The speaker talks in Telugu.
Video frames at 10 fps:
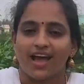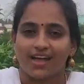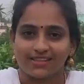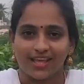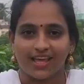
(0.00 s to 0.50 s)

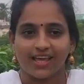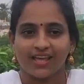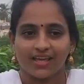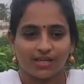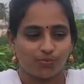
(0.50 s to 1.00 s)
అయితే
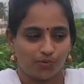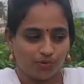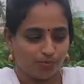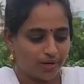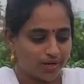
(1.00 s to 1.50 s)
ఇప్పుడు
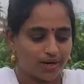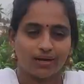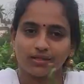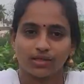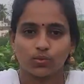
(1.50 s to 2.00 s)

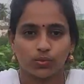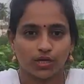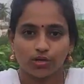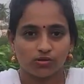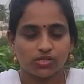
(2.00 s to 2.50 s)
ములక్కళ్ళు అయితే
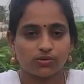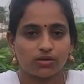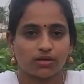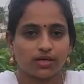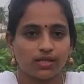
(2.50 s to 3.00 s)
కూరకు
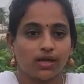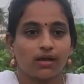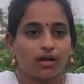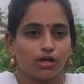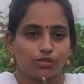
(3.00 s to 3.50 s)
కోసుకున్నాం కదా
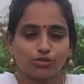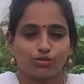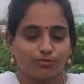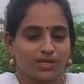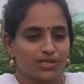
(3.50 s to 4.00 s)

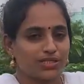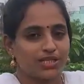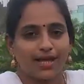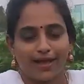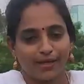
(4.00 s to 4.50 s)
అంజూరు
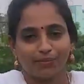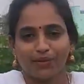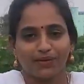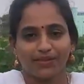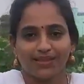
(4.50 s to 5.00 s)
మంచిగా
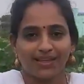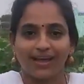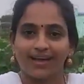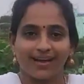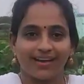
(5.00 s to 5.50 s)
అయిపోయి ఉంది
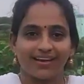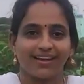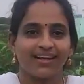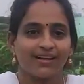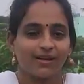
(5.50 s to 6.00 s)
ఆ కాయ
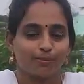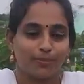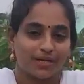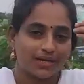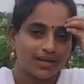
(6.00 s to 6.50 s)

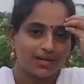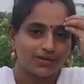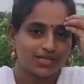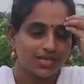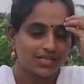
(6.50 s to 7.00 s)
పిట్టల
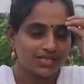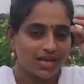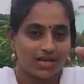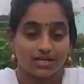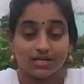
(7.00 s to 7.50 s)
నుంచి అయితే
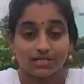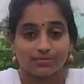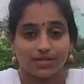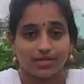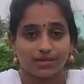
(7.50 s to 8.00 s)
చాలా
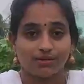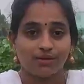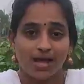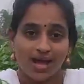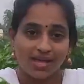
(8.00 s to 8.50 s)
కష్టపడ్డాను
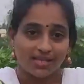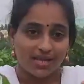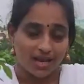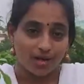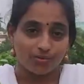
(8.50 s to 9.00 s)
అది
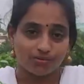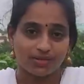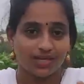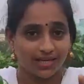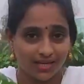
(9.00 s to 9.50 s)
ఎలా
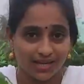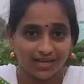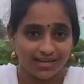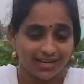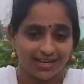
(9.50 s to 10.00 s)
ఉంది
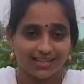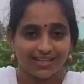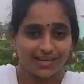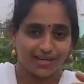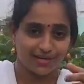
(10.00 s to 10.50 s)
ఏంటి
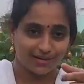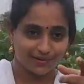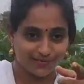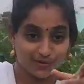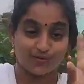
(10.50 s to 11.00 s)
అన్నది నా
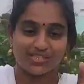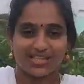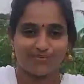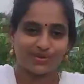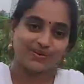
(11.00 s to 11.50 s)

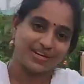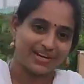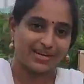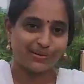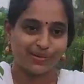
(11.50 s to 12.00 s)
చూపిస్తాను మీకు
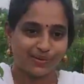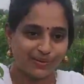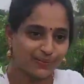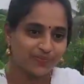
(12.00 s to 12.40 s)
నడండి మీకు